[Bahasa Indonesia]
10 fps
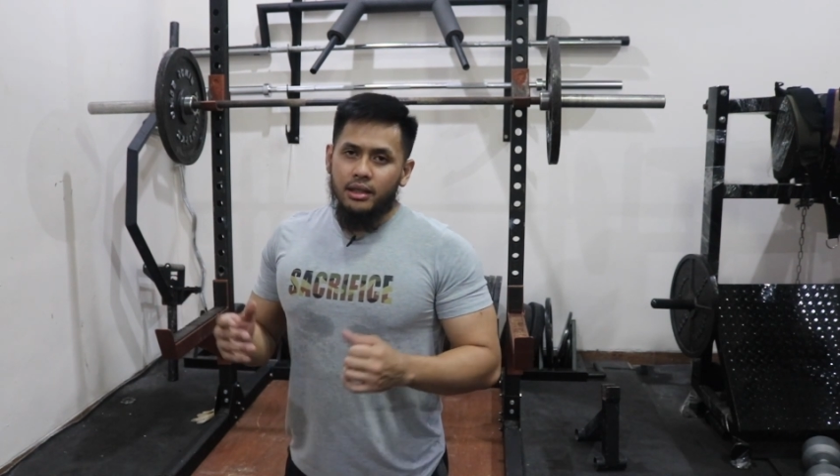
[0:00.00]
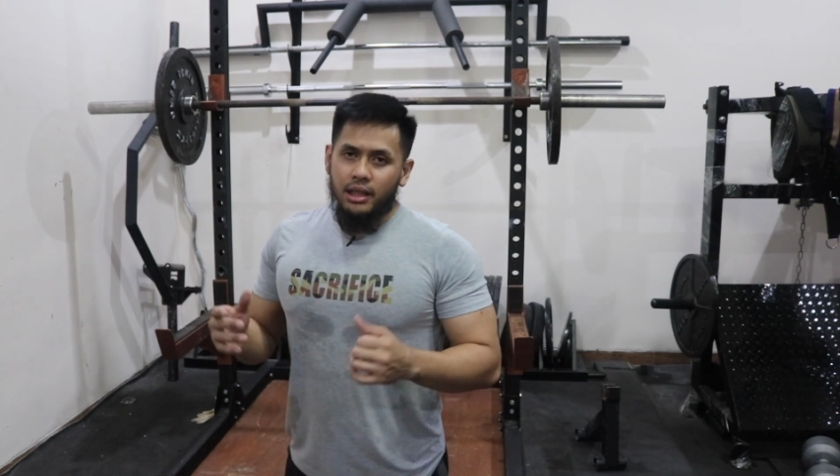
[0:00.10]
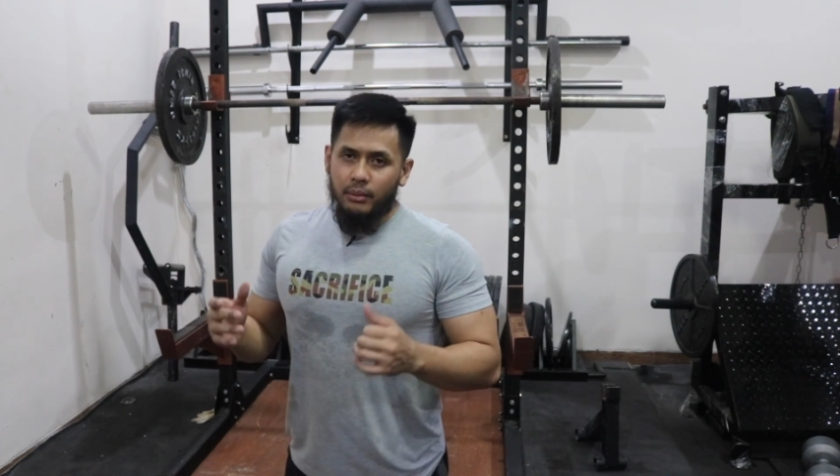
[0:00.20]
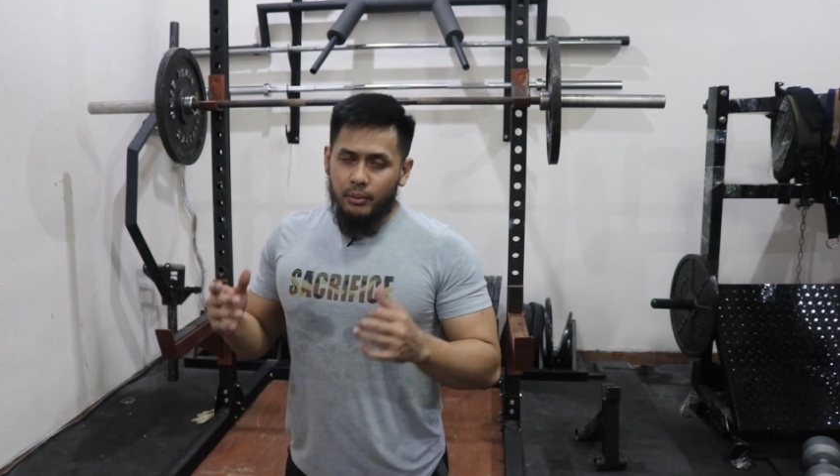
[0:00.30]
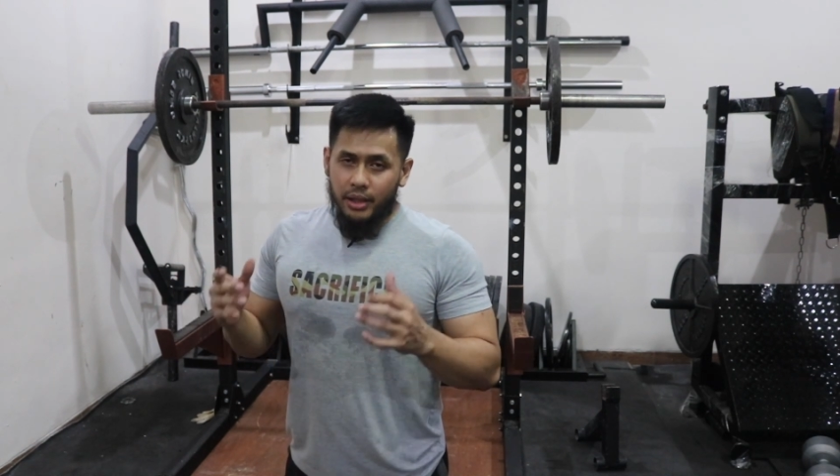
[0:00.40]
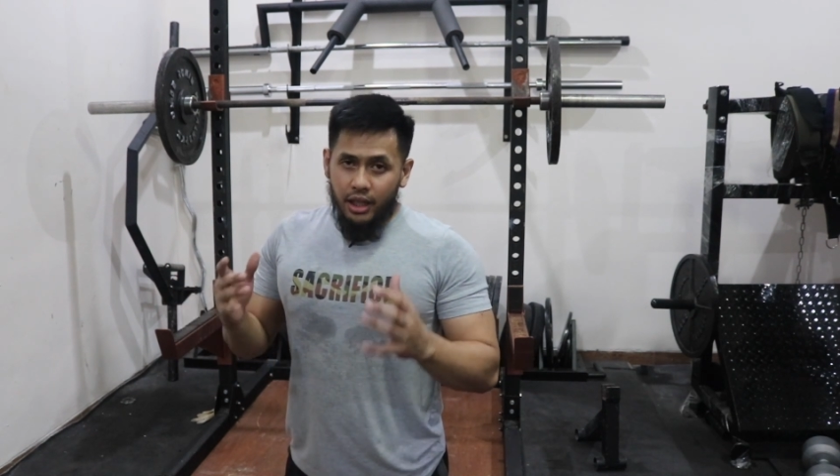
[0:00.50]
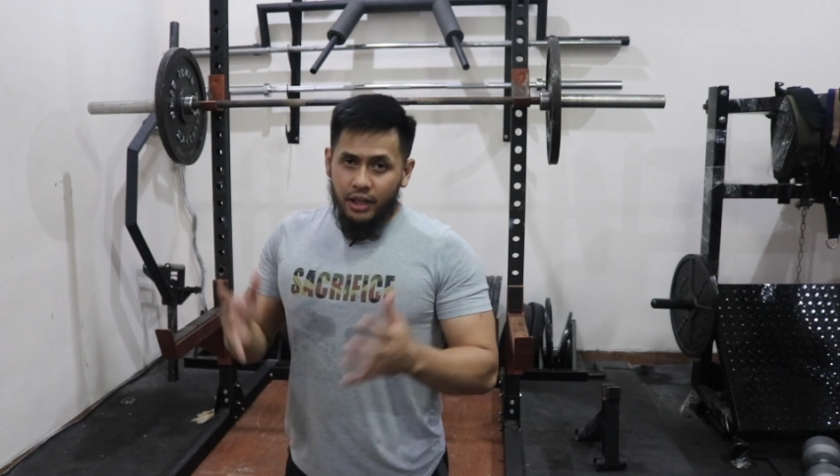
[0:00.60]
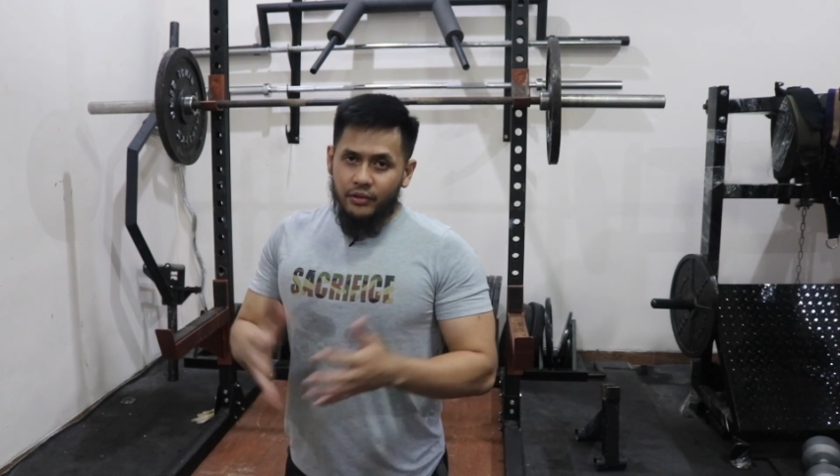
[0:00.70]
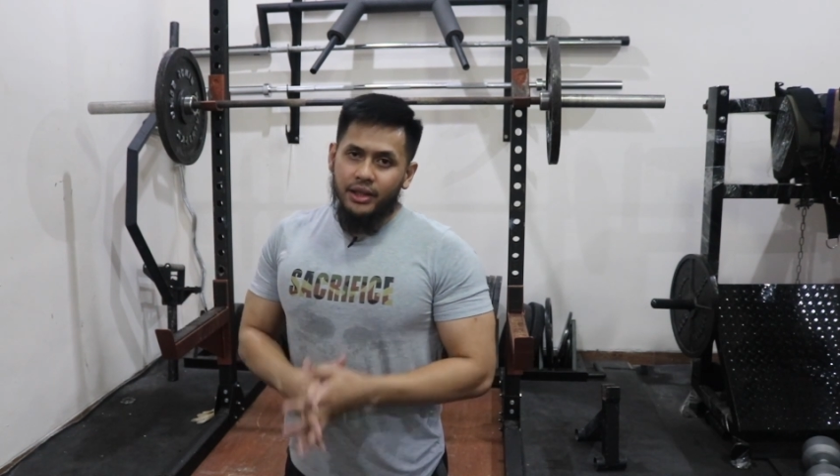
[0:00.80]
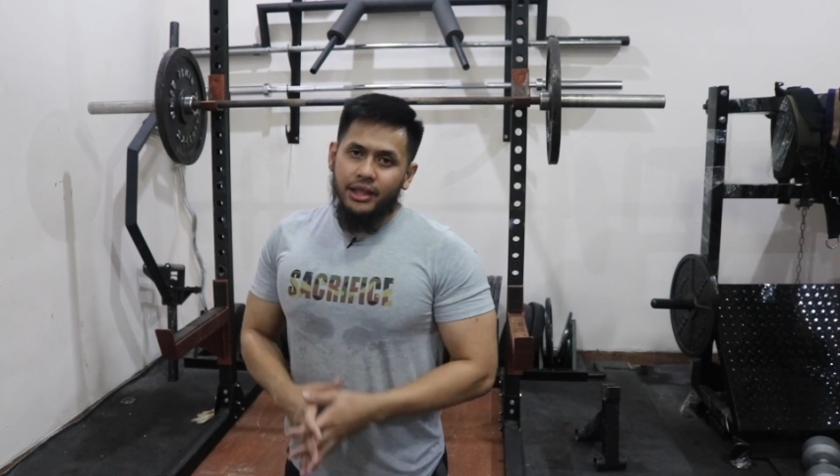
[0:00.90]
yang memberikan
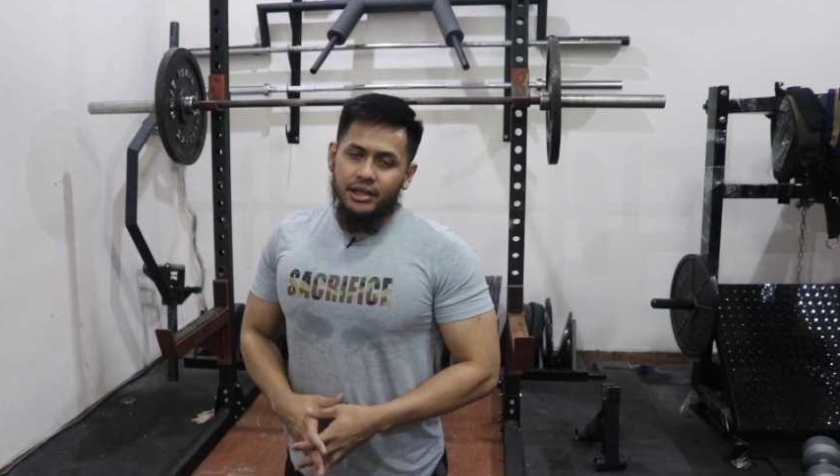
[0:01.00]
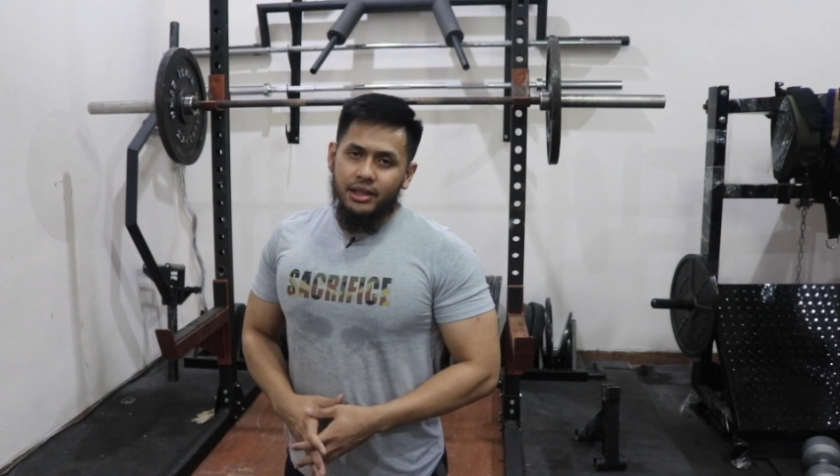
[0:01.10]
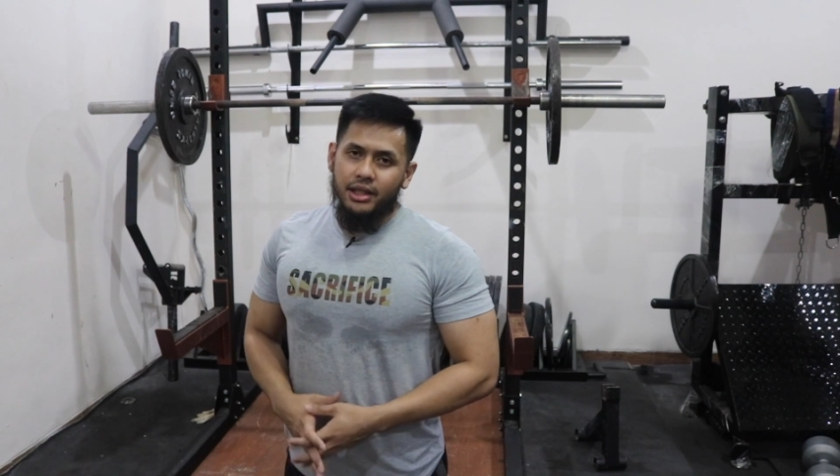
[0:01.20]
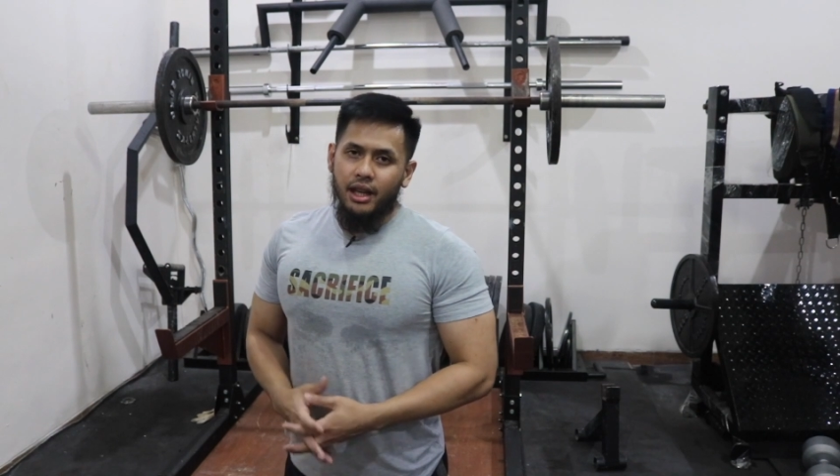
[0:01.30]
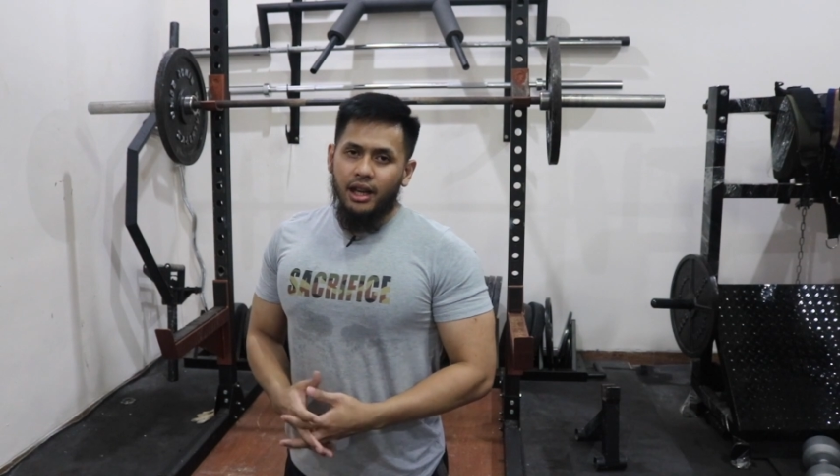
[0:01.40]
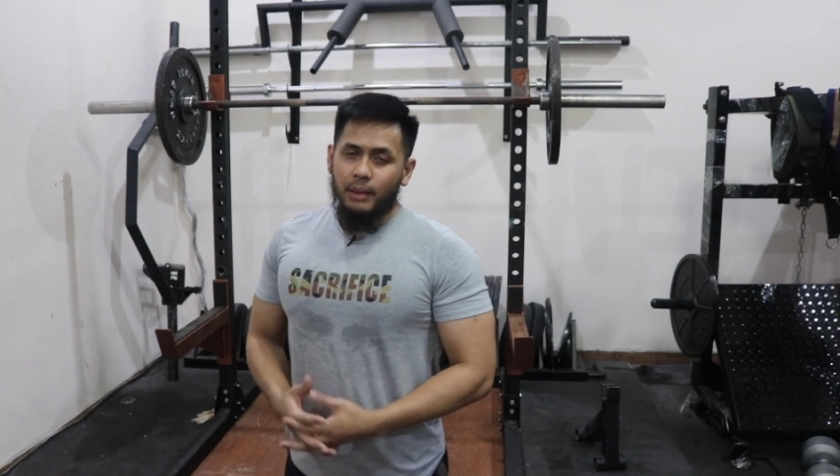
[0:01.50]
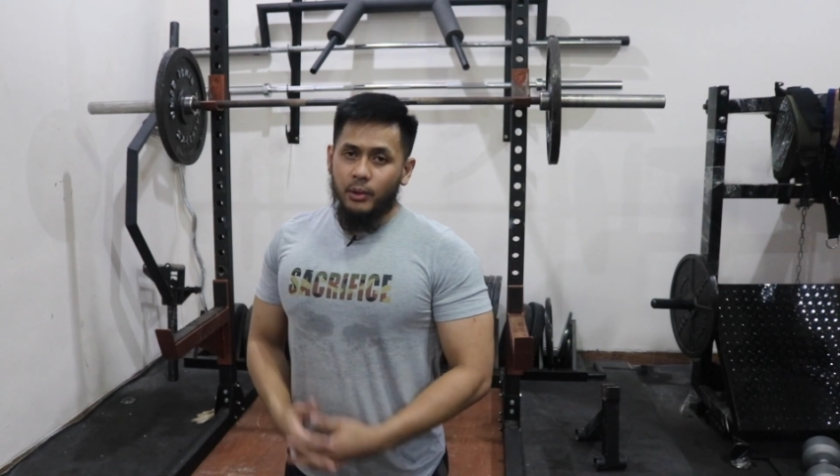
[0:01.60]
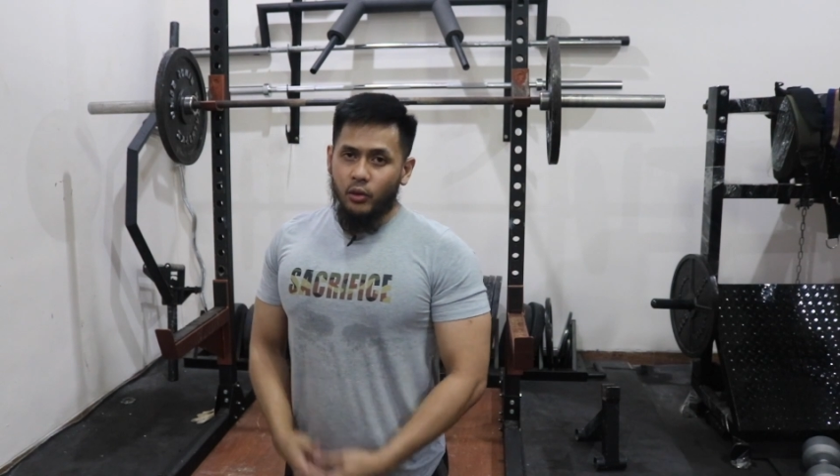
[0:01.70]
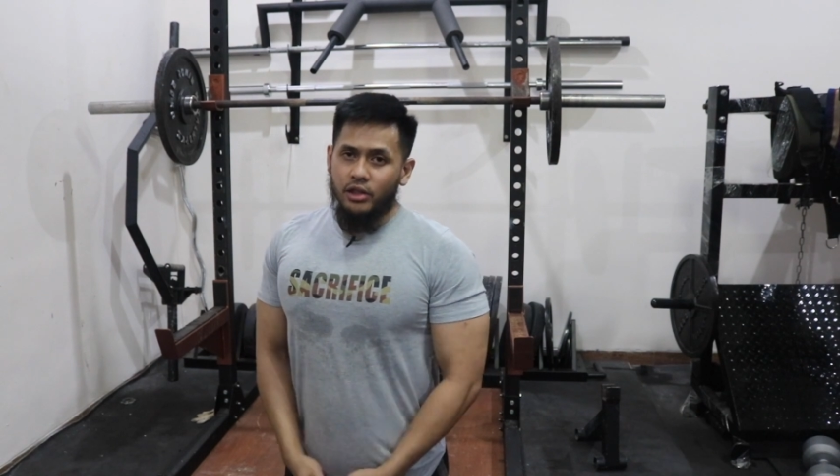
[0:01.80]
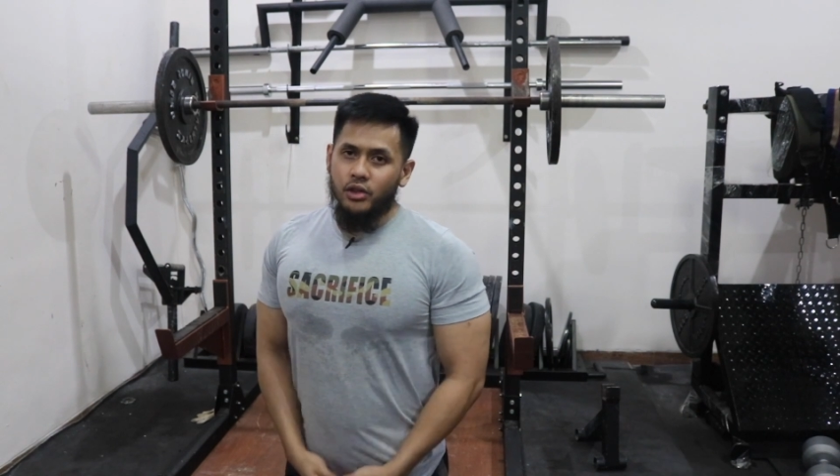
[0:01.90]
advantage ketika
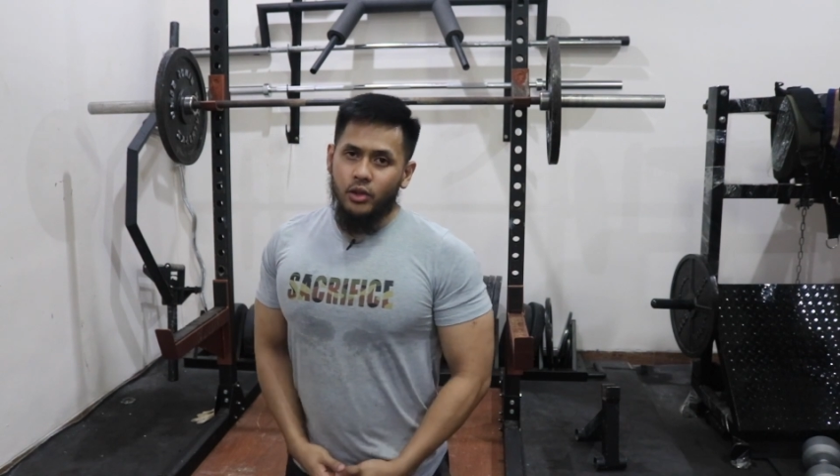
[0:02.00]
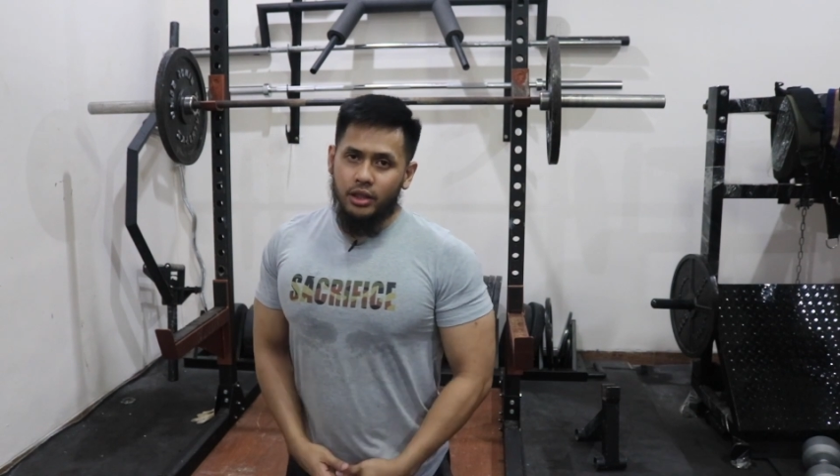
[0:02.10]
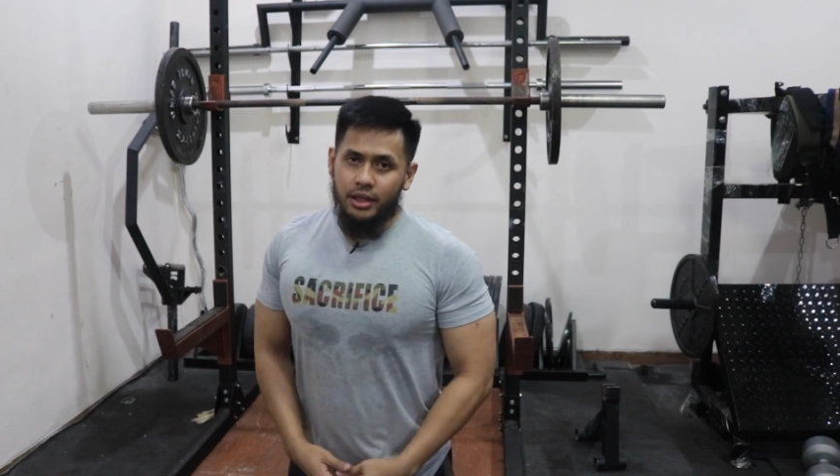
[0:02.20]
kalian melakukan squat.